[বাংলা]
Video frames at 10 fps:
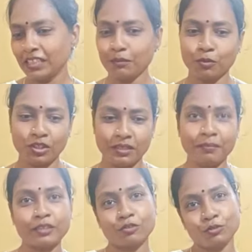কি বলি
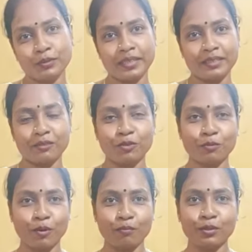বাথরুমের কোনো
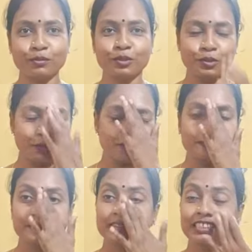প্রবলেম হলো
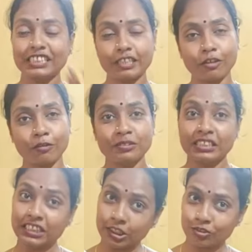সেটাও
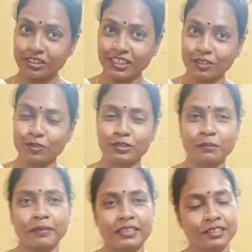নিজে যদি ঠিক
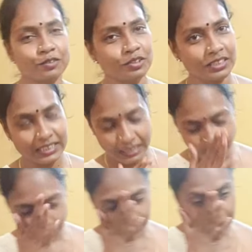করতে পারি তো নিজে
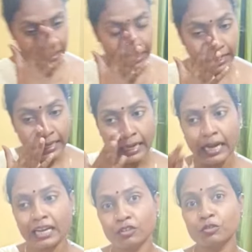ঠিক করি
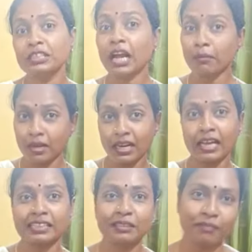আর যদি আমার
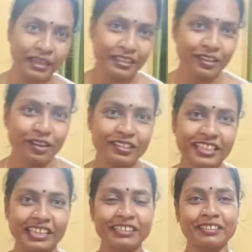হাতের বাইরে হয়
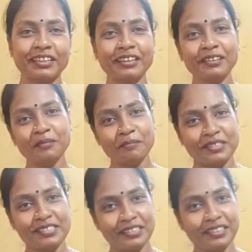সেক্ষেত্রে
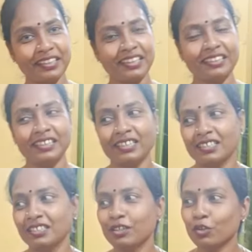মিস্ত্রি ডেকে নিয়ে
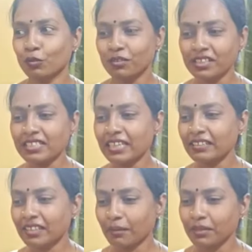আসি যেরকম
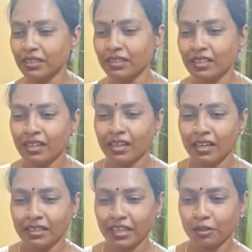রিসেন্ট আমি
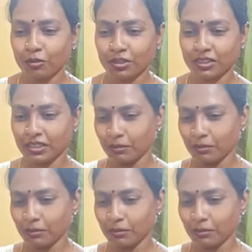ইয়ে করেছি